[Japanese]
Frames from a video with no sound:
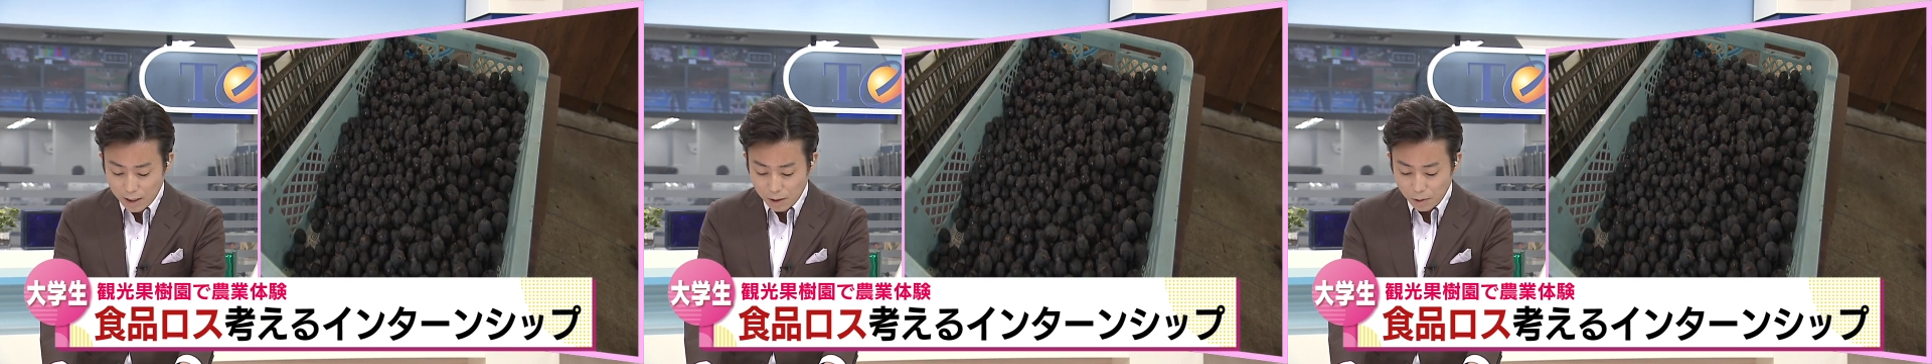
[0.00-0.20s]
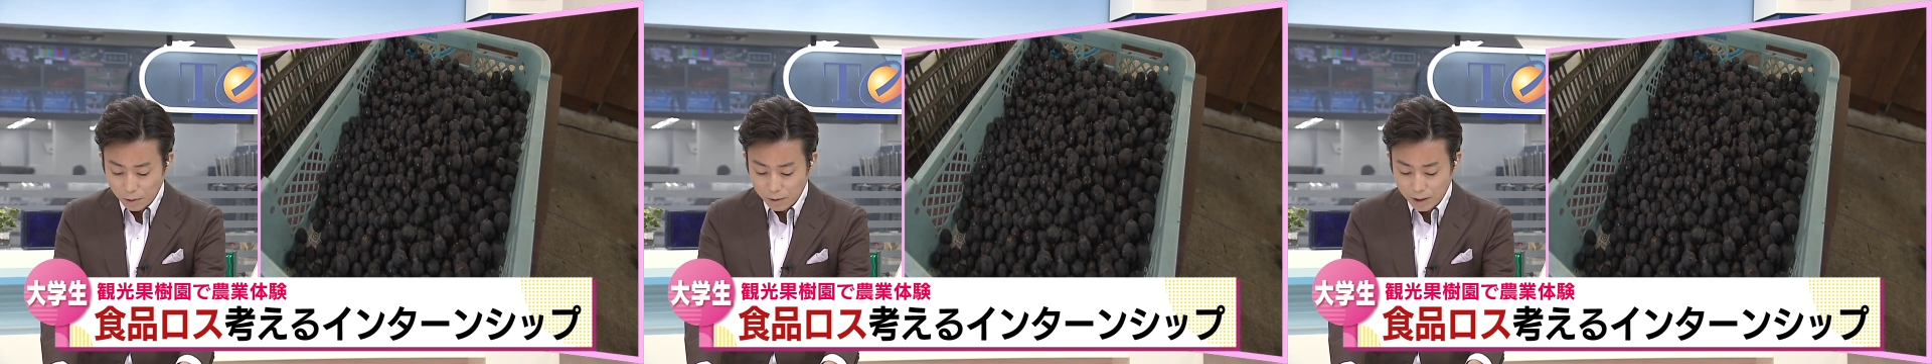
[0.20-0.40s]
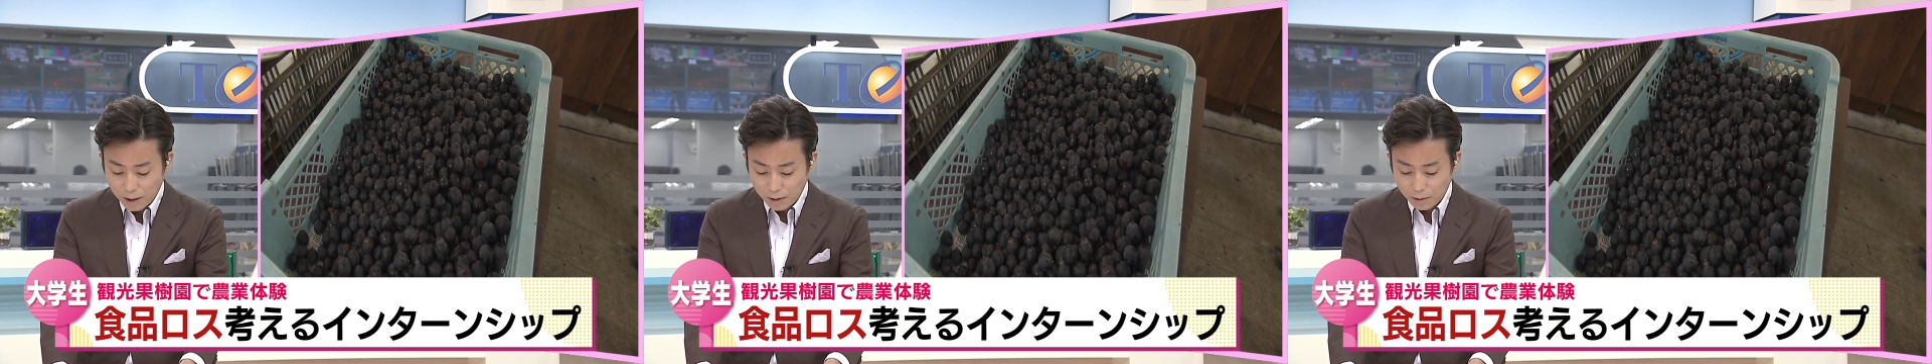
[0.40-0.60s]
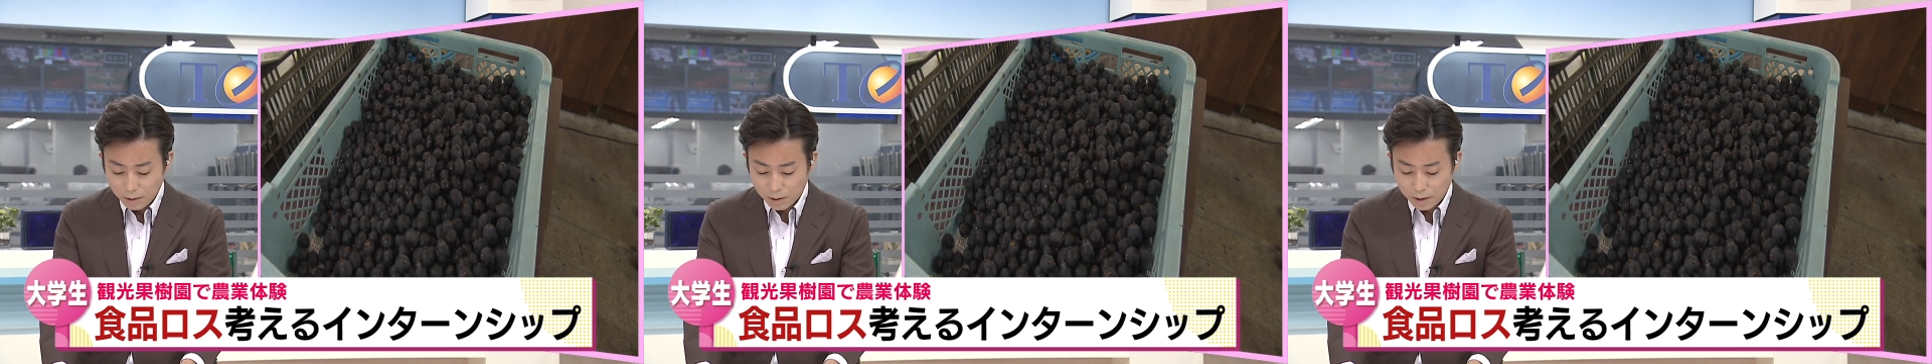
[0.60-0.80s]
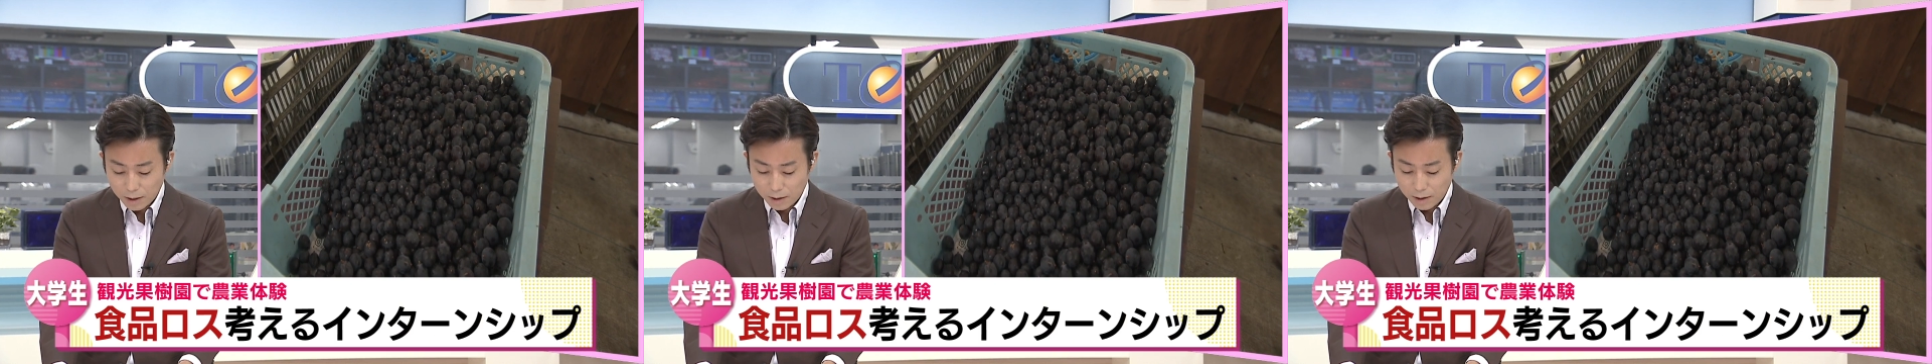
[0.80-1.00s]
食品
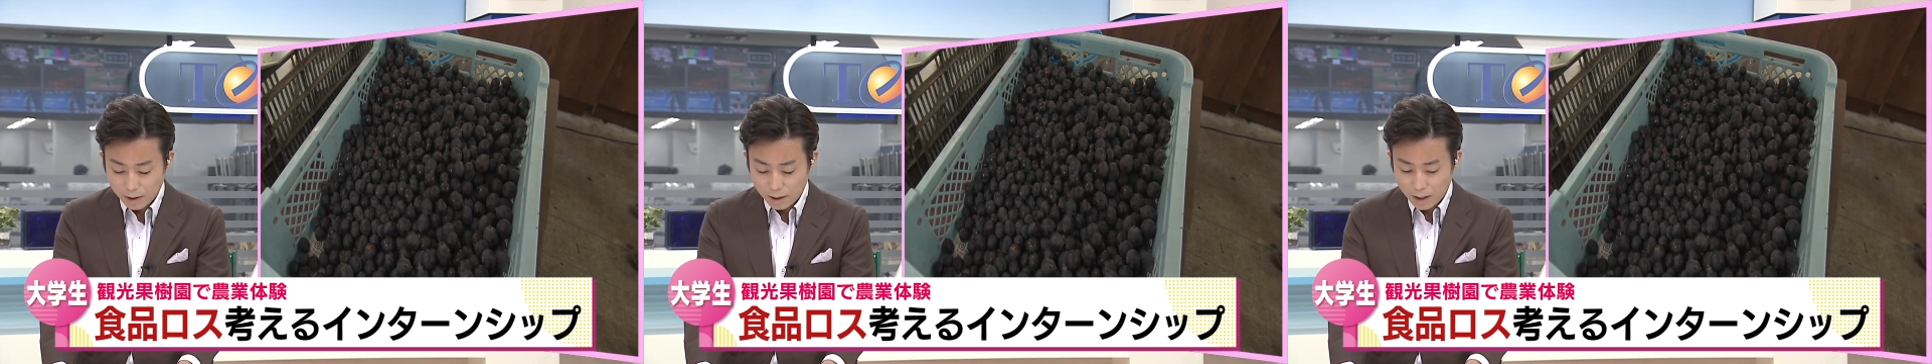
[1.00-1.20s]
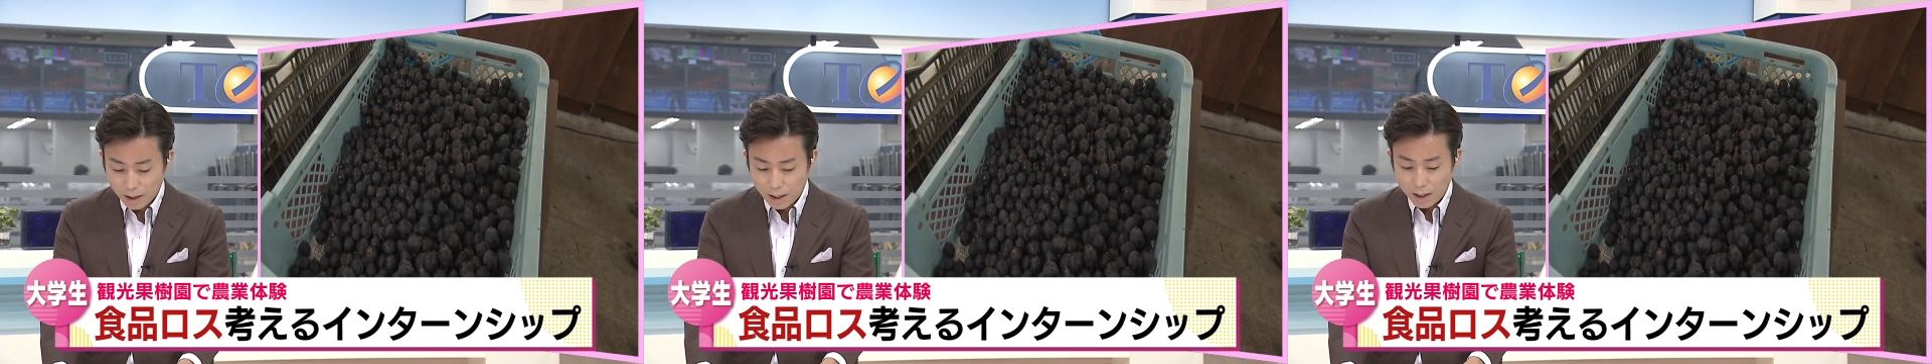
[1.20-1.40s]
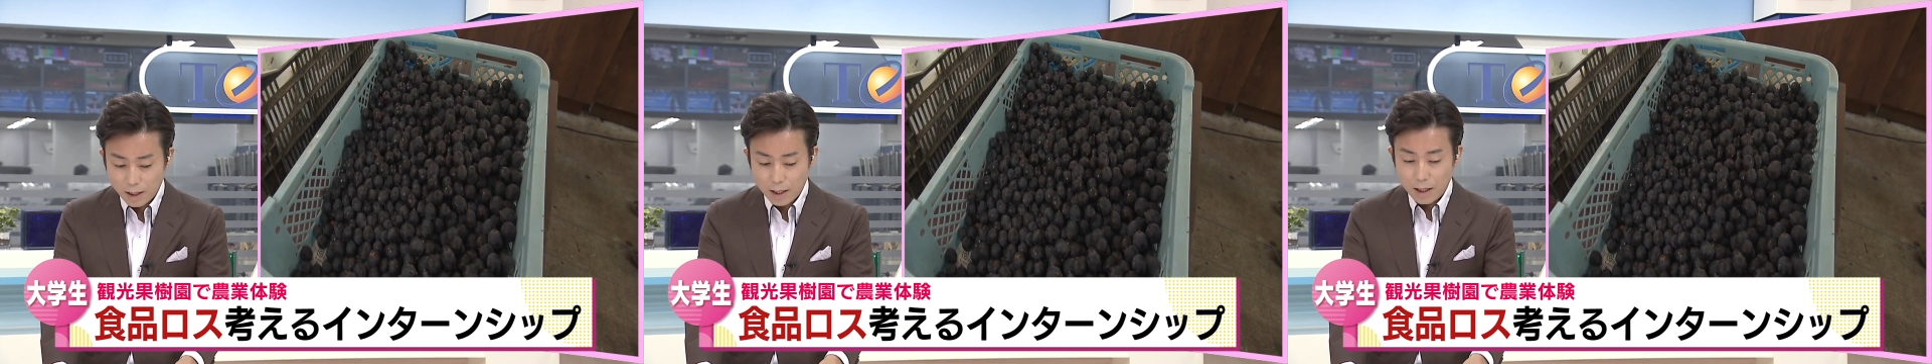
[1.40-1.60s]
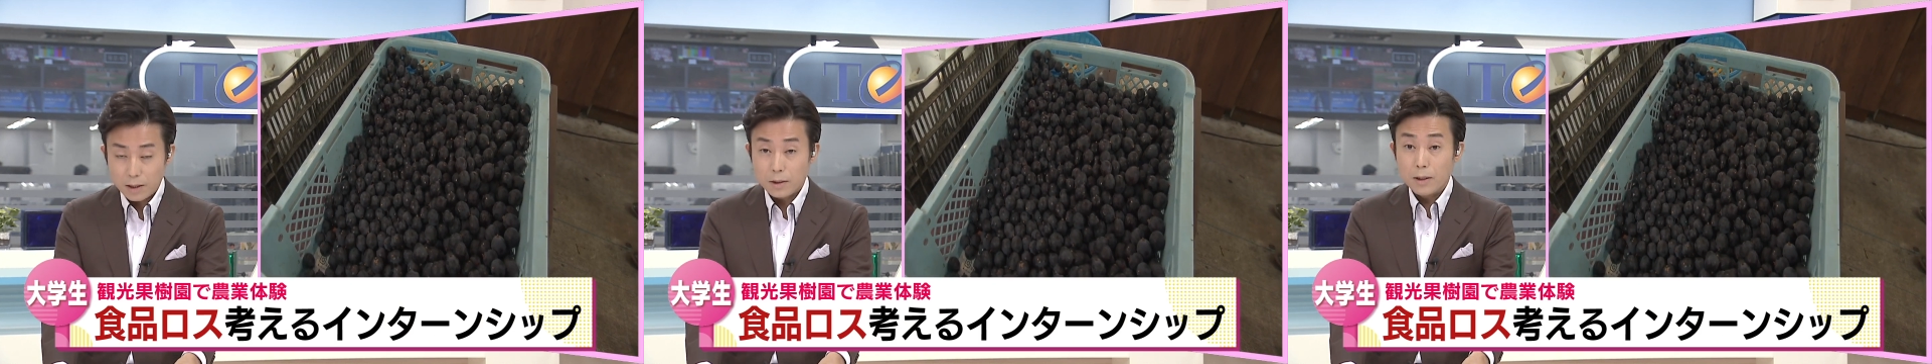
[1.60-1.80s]
ロスについて考